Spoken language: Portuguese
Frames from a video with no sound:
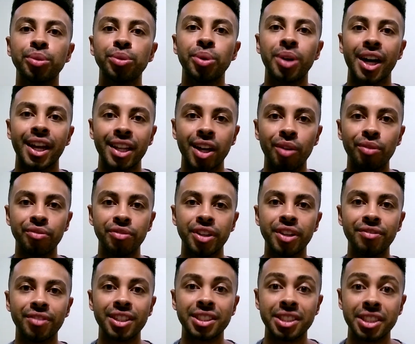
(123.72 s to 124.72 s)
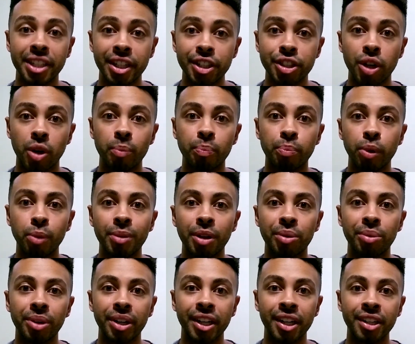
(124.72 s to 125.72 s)
do canal Viva seja seja um
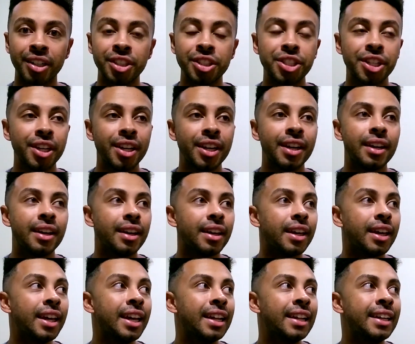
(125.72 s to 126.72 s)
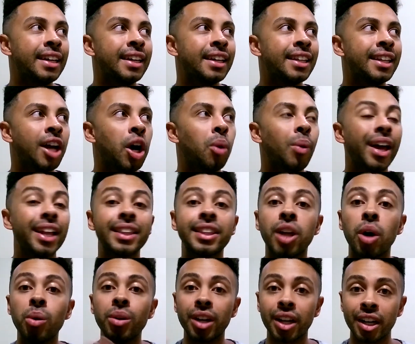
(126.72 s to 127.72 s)
público grande, ele não é
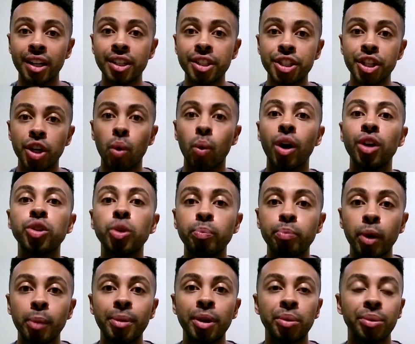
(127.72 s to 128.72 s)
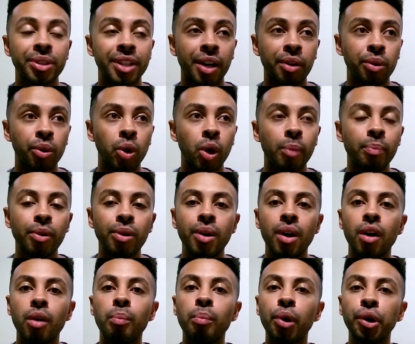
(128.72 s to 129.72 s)
tão grande quanto o público da Globo,
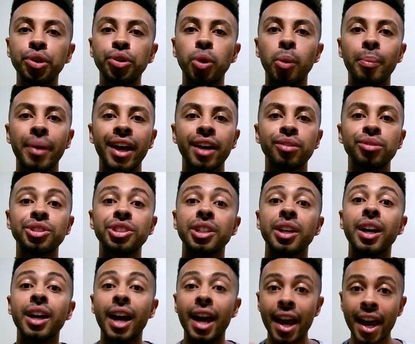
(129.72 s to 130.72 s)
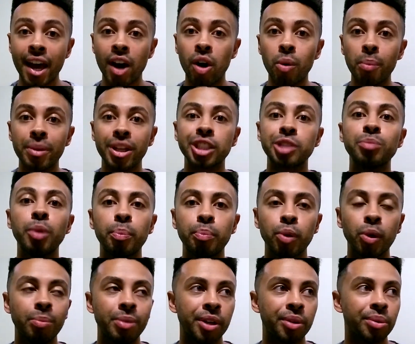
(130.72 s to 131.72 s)
muito menos é o mesmo
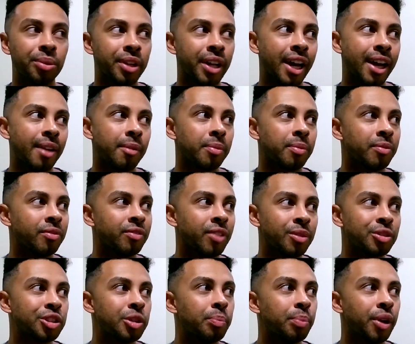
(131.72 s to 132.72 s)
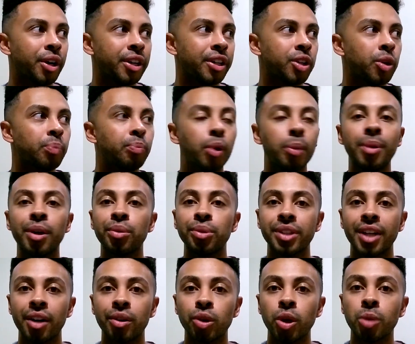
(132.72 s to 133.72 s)
público, né? Vamos supor que o público
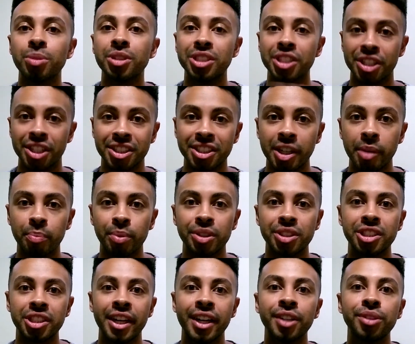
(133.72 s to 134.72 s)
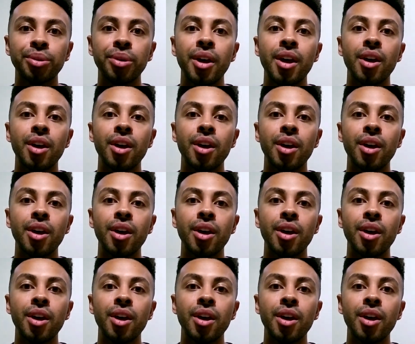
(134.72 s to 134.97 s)
da Globo seja 100%,